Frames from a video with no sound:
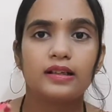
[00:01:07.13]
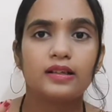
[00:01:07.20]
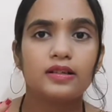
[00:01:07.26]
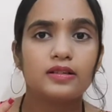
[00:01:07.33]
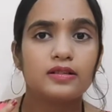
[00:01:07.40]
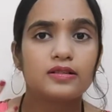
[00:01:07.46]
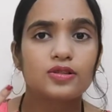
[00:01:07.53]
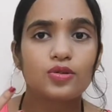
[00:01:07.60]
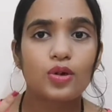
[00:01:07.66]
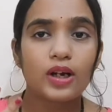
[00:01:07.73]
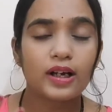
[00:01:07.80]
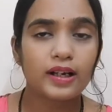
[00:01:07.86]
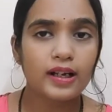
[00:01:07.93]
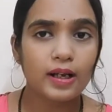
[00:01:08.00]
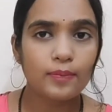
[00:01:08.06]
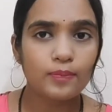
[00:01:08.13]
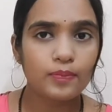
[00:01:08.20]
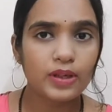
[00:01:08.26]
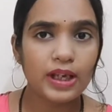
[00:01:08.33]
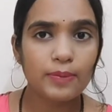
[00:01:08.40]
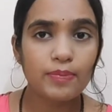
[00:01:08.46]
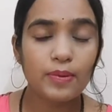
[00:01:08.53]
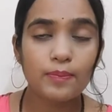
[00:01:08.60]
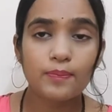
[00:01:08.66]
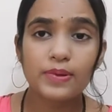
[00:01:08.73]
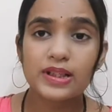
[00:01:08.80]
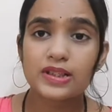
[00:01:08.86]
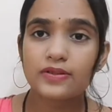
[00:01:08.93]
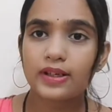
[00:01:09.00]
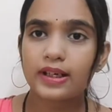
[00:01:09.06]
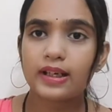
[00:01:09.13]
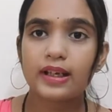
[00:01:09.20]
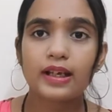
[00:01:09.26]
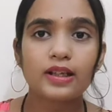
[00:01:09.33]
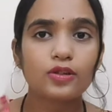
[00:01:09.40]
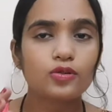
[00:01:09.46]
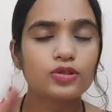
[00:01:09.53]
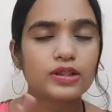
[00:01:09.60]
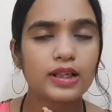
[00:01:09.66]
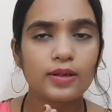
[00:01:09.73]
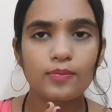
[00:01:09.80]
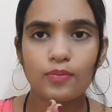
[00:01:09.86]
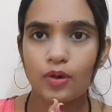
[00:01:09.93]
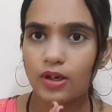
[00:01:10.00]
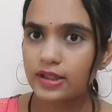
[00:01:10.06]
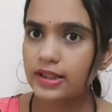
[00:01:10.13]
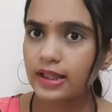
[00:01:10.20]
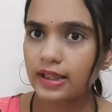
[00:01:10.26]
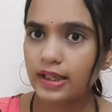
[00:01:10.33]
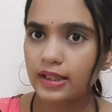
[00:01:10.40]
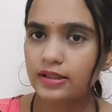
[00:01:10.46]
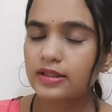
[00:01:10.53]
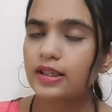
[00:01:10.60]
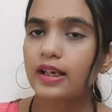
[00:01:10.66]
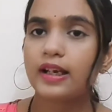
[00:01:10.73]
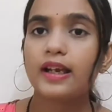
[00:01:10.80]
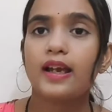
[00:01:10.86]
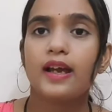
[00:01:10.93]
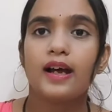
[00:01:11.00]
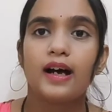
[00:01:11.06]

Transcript: तो सो अगर आपके पिंपल्स वगैरह हैं तो उसके लिए बहुत ज़्यादा अच्छा है